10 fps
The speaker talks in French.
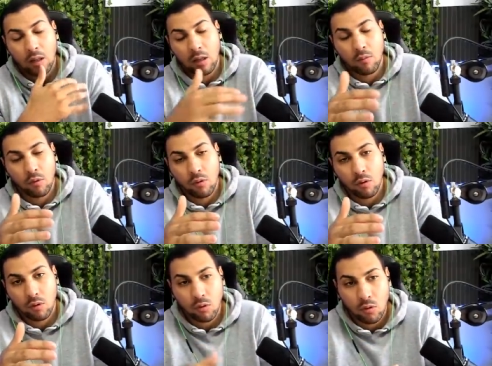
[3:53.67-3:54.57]
des,
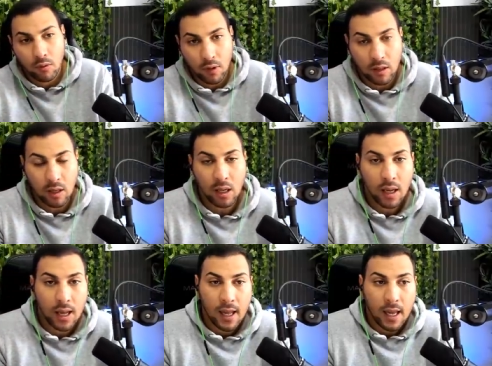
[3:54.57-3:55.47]
brûlures se sont infectées
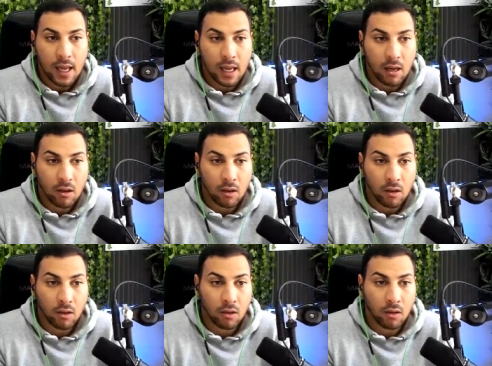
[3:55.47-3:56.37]

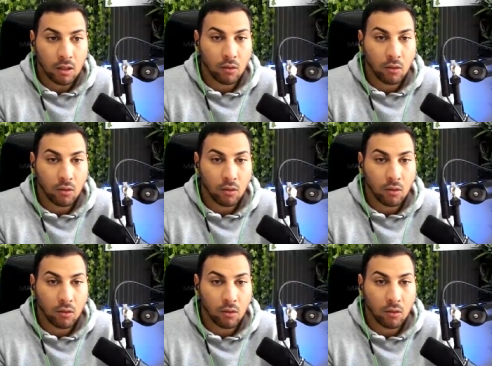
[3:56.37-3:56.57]
euh, et,